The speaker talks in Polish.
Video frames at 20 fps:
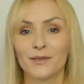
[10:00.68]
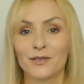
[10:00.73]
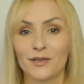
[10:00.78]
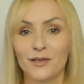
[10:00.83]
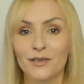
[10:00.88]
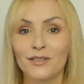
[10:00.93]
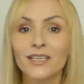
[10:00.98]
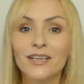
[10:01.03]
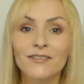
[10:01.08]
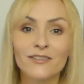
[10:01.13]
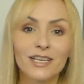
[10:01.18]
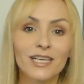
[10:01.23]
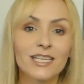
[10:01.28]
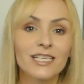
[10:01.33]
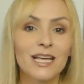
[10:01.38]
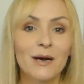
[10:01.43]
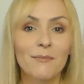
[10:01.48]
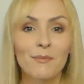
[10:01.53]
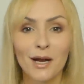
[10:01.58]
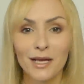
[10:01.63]
że ona wręcz
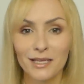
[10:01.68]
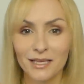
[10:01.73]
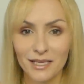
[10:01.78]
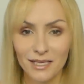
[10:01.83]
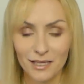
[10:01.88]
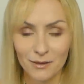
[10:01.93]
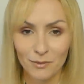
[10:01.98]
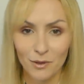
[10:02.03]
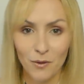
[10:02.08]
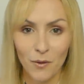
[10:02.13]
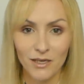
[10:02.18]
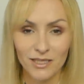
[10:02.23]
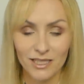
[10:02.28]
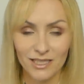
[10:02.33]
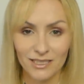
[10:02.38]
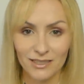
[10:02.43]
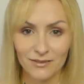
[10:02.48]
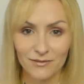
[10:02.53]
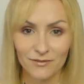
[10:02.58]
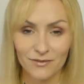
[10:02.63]
na planie nie mogła
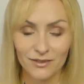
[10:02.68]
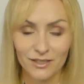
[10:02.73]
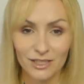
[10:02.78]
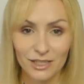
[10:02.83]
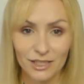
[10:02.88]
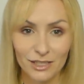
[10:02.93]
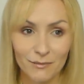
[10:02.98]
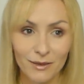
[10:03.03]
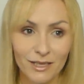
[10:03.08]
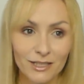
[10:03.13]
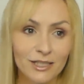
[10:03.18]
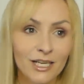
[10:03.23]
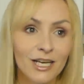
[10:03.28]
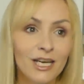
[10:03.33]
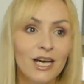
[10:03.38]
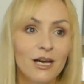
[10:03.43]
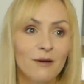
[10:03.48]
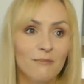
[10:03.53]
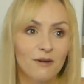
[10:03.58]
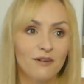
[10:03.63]
czasem wytrzymać,
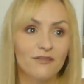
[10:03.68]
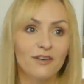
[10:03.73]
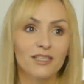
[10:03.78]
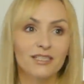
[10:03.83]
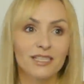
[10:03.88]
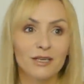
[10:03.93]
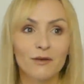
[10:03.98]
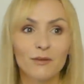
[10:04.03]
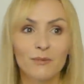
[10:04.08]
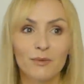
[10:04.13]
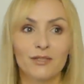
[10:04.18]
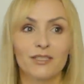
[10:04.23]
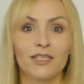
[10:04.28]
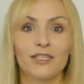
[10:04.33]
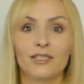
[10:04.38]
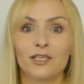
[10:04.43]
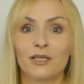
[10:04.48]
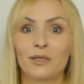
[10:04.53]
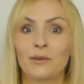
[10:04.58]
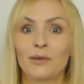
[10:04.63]
bo wracały
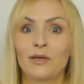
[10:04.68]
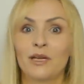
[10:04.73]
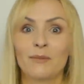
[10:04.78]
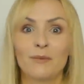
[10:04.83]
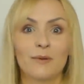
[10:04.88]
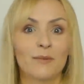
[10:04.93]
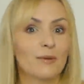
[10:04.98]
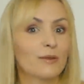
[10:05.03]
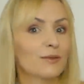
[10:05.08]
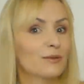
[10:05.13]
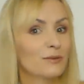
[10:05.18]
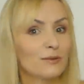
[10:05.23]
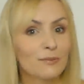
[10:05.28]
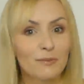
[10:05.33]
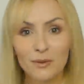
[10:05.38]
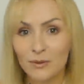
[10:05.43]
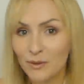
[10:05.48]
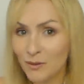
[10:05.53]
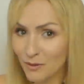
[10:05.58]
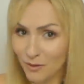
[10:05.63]
postacie, które po prostu
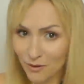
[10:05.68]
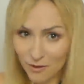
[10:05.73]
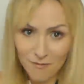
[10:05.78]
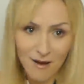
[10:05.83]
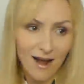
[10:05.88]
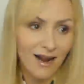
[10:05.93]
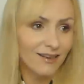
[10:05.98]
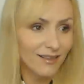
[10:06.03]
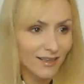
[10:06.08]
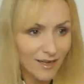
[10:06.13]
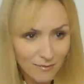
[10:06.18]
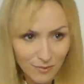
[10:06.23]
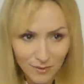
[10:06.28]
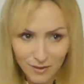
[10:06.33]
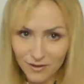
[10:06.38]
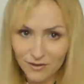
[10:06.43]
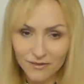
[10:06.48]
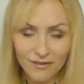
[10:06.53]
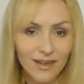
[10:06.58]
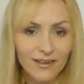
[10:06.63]
były normalnie
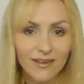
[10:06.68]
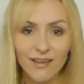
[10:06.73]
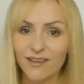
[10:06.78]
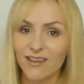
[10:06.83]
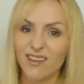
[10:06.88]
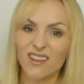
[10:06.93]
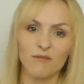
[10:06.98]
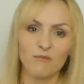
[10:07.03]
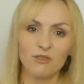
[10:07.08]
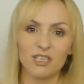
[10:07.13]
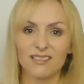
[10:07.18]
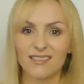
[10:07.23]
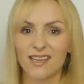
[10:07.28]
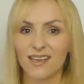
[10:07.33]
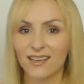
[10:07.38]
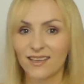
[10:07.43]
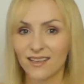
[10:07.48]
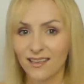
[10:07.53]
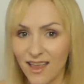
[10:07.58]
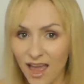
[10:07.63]
pochowane. Nie tam, że
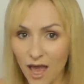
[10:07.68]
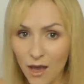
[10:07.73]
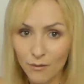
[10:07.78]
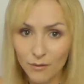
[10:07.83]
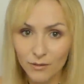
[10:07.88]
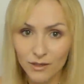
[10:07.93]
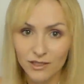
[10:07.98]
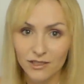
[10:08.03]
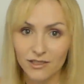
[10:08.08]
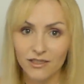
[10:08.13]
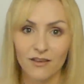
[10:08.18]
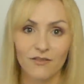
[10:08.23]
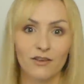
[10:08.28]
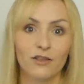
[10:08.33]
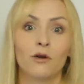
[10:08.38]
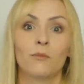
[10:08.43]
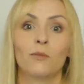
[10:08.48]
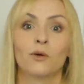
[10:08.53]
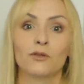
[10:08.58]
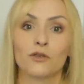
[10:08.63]
zaginęły, czy nie
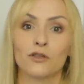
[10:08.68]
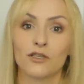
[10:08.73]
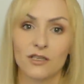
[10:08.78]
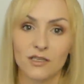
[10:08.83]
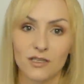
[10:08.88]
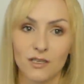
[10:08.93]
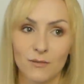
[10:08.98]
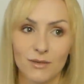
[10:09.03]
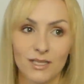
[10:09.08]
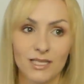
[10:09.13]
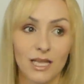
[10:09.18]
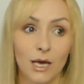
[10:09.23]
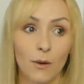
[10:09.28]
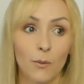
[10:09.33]
wiadomo, co się z nimi stało